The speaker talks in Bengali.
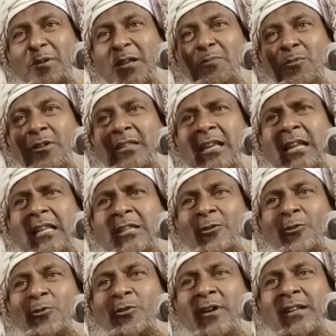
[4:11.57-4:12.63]
আর ফির মতে
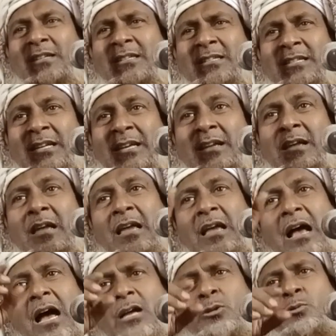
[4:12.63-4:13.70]
রাতের অন্ধকার এসেছি
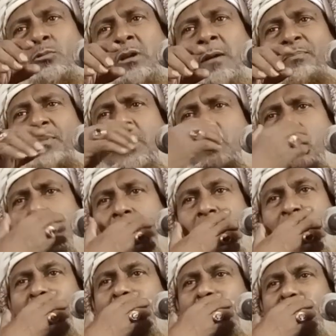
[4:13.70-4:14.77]
আসুন আপনার
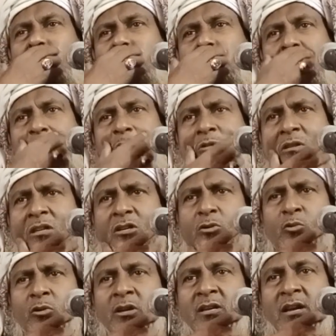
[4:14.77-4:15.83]
ঘরটা একটু পরিষ্কার
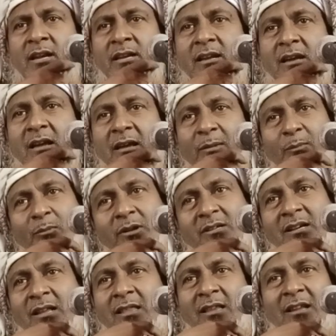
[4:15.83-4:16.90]
করে দিয়ে চলে যাই
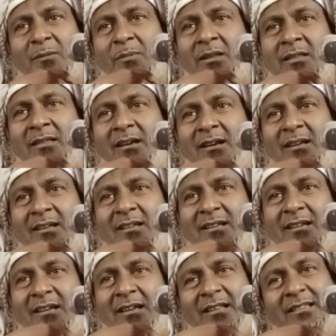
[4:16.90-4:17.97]
বলছে আল্লাহর বান্দা
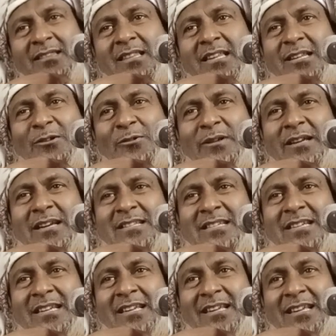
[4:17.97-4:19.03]
দেরি
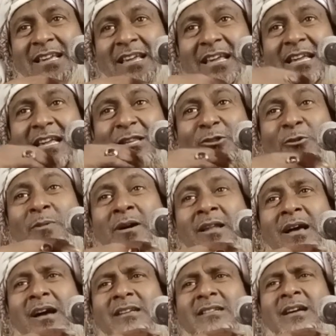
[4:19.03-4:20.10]
হয়ে গেছে
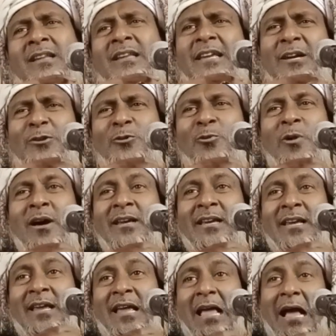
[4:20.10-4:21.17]
তোমার আসার একটু
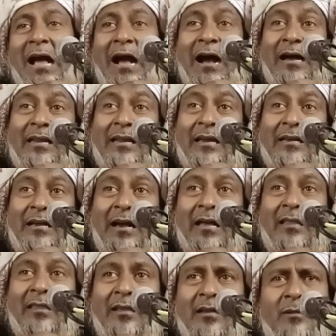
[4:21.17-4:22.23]
আগে আর
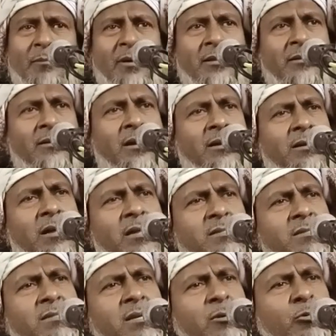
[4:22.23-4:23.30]
এক আল্লাহর বান্দা
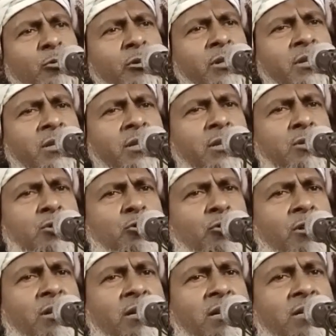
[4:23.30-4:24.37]
কাজটা করে
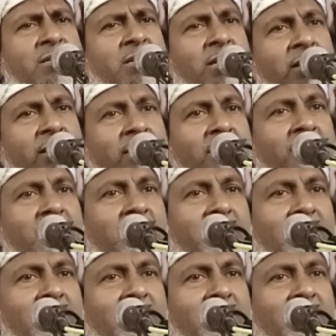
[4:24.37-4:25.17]
দিয়ে চলে গেছে